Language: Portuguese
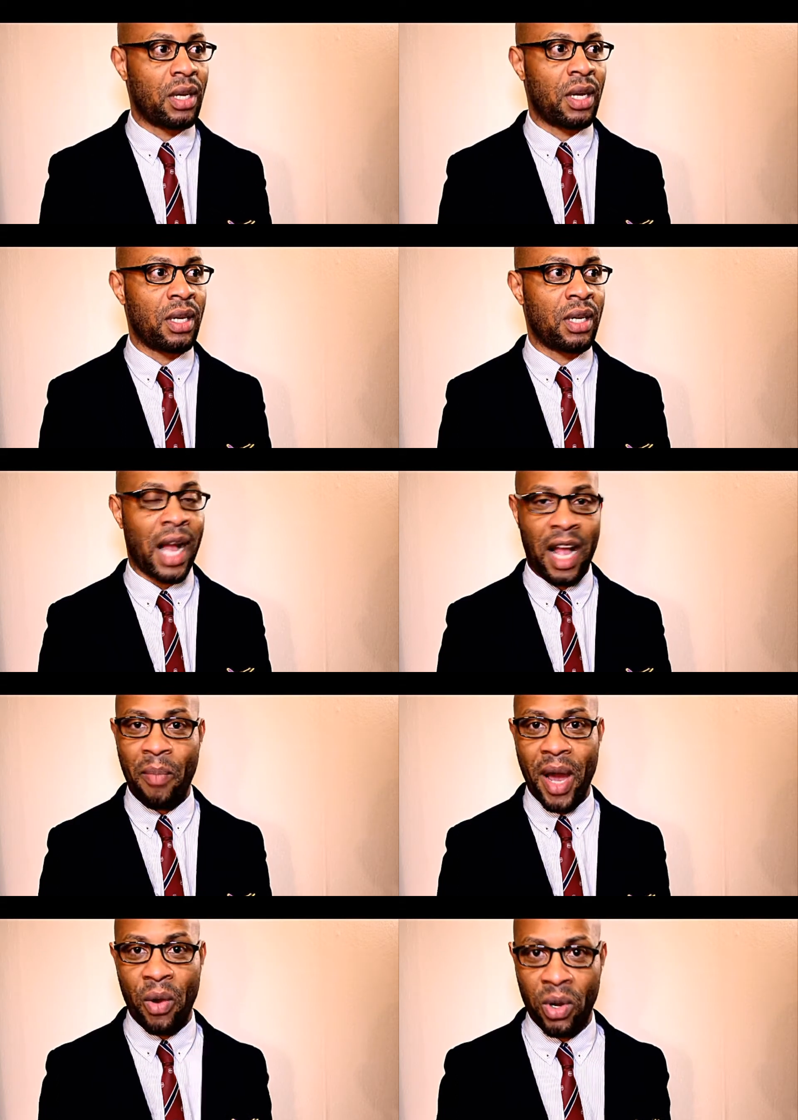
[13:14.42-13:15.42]
uh,
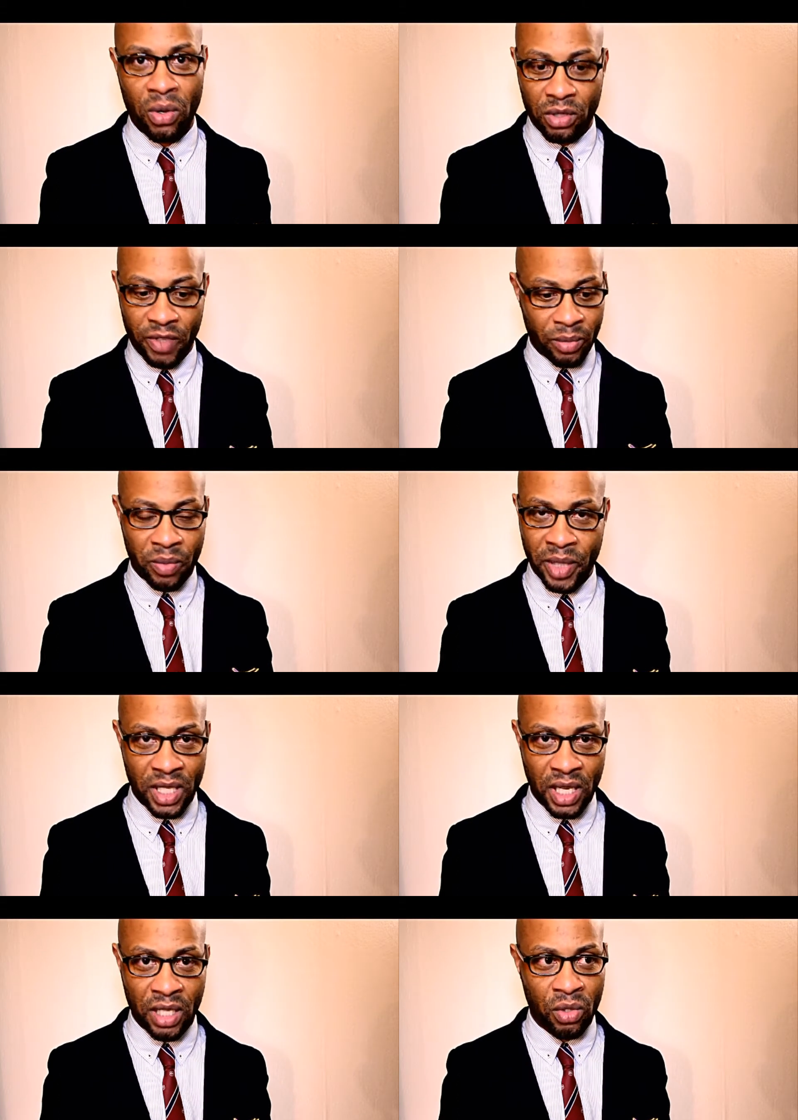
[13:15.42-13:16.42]
acabar o arroz, vamos
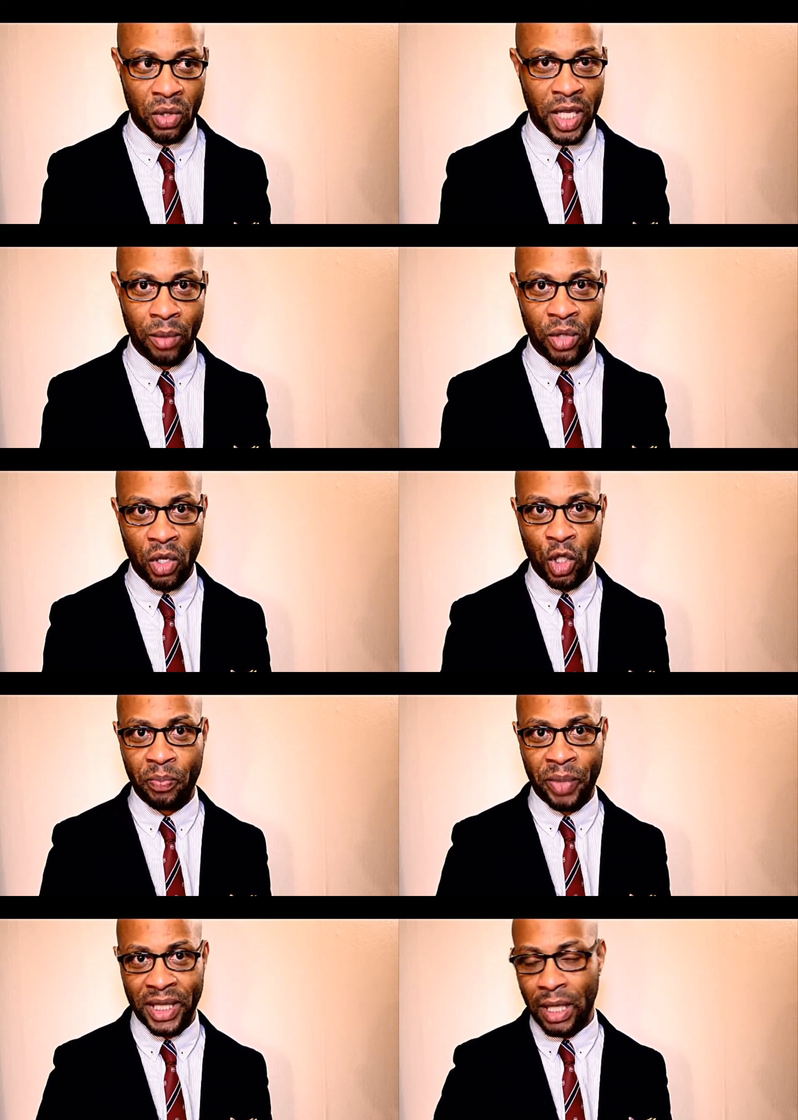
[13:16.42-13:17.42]
imaginar que esgotamos o arroz,
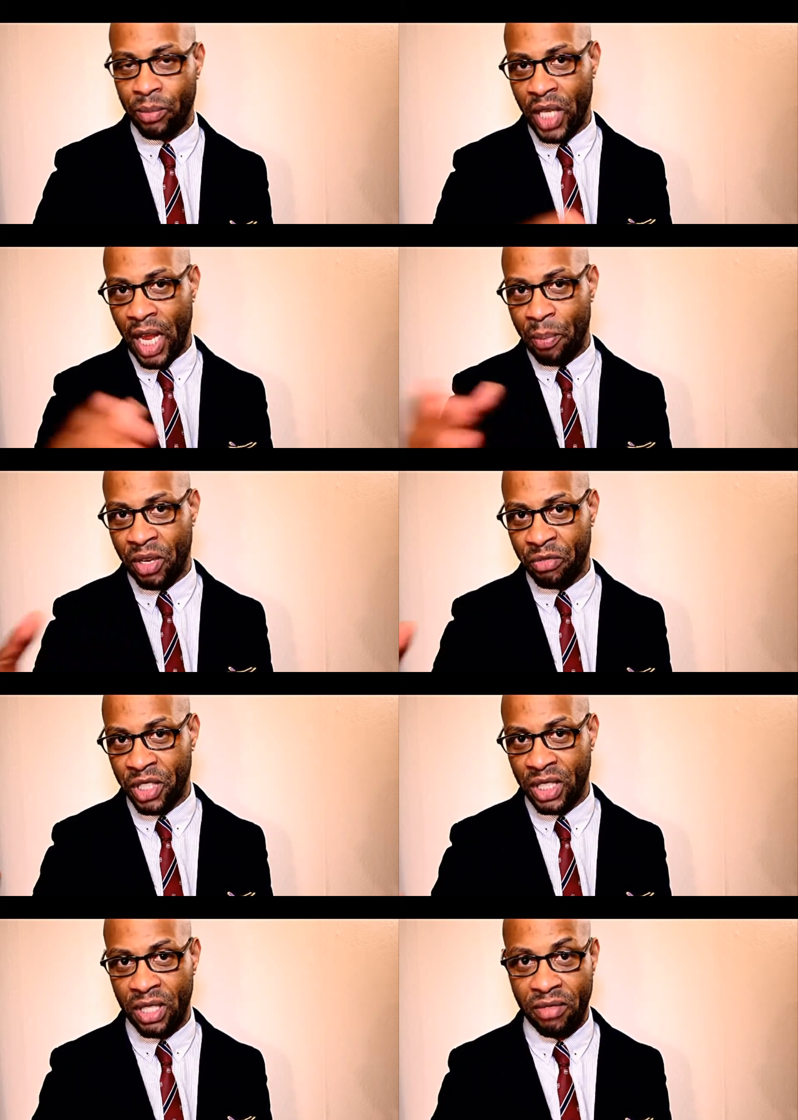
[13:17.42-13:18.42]
passamos a época
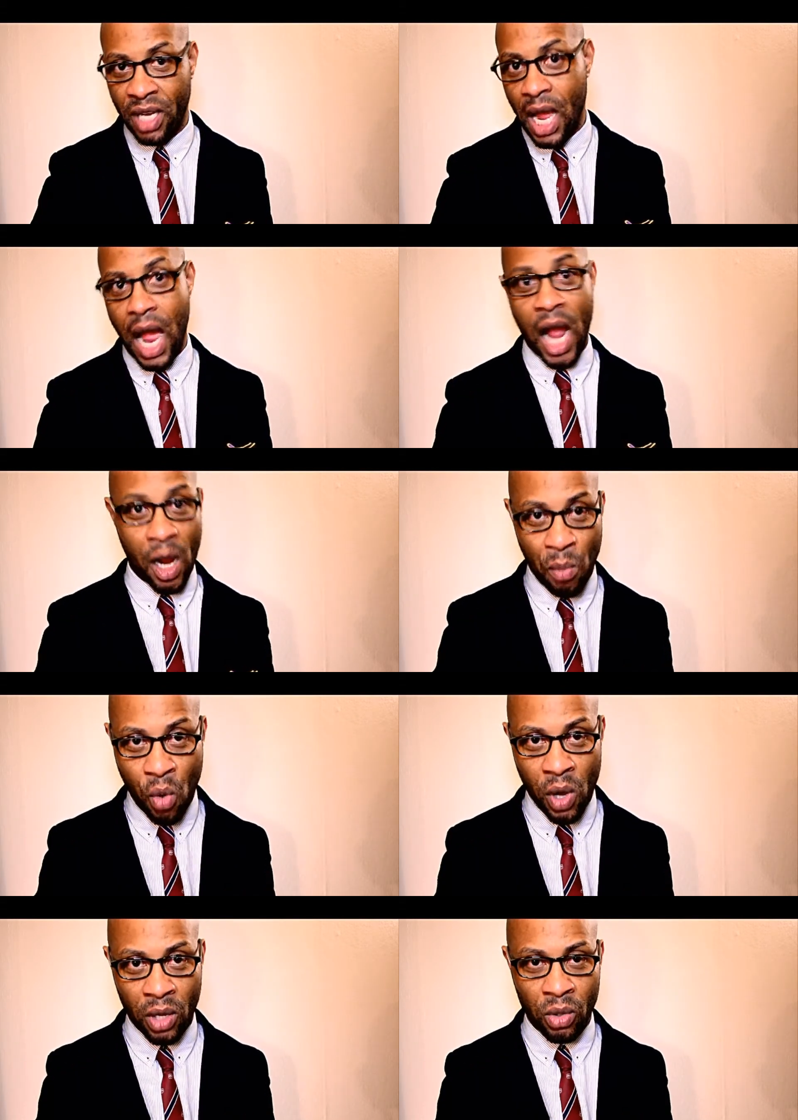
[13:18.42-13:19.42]
festiva,
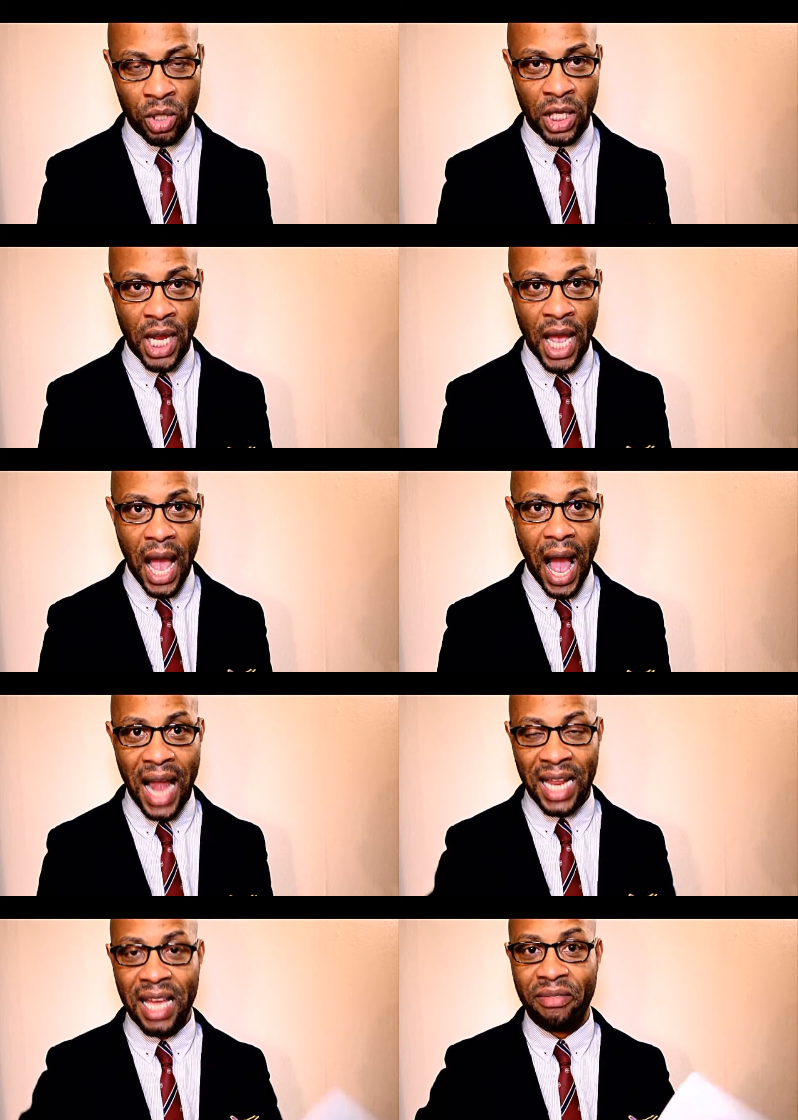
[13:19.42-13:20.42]
acabou o arroz,
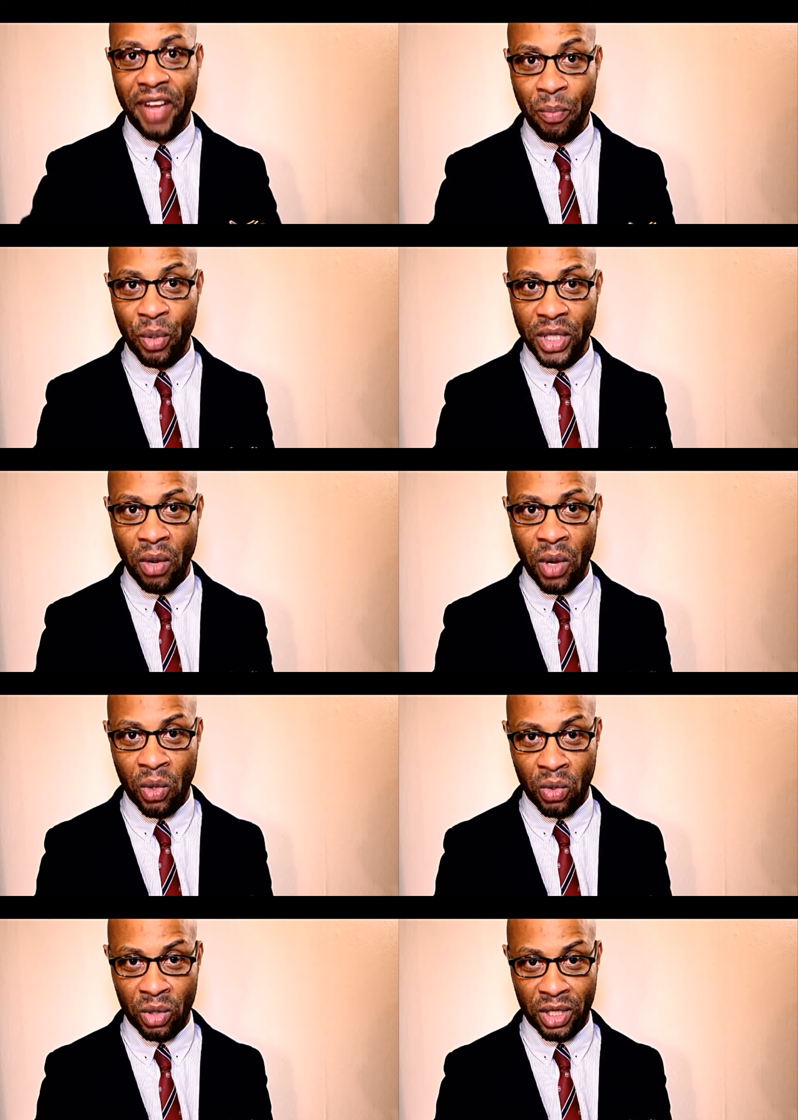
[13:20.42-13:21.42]
alguém vai importar o
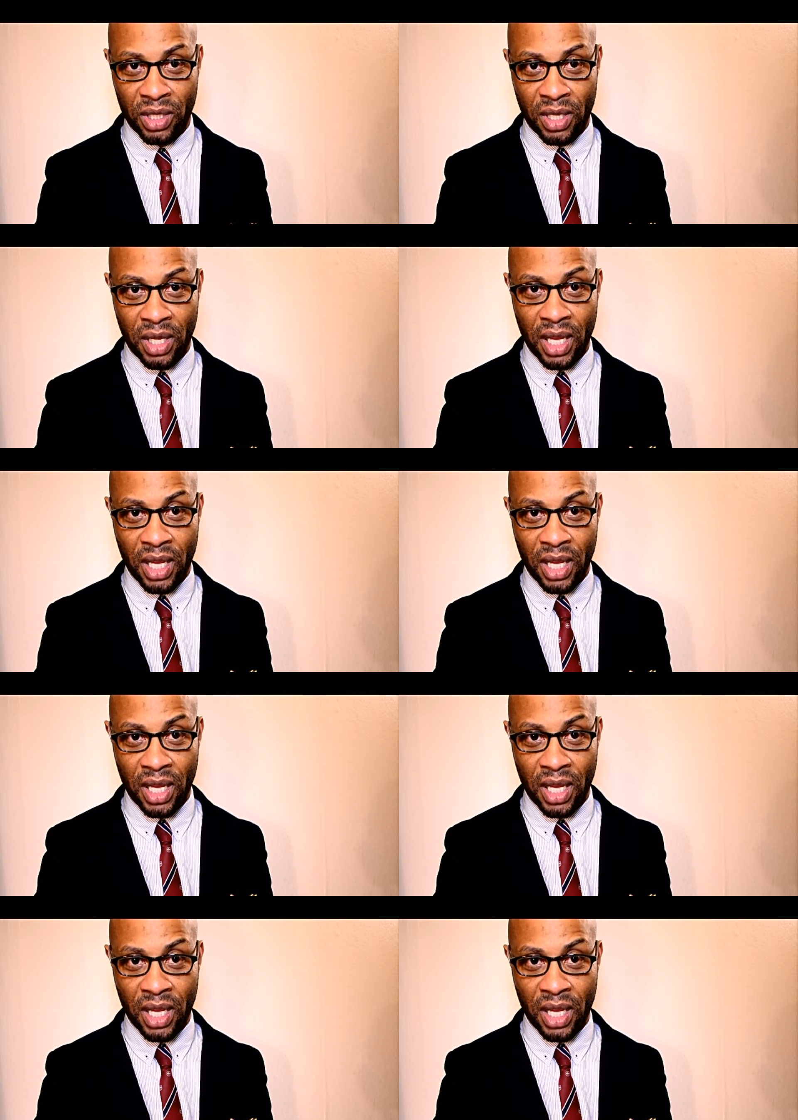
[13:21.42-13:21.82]
arroz.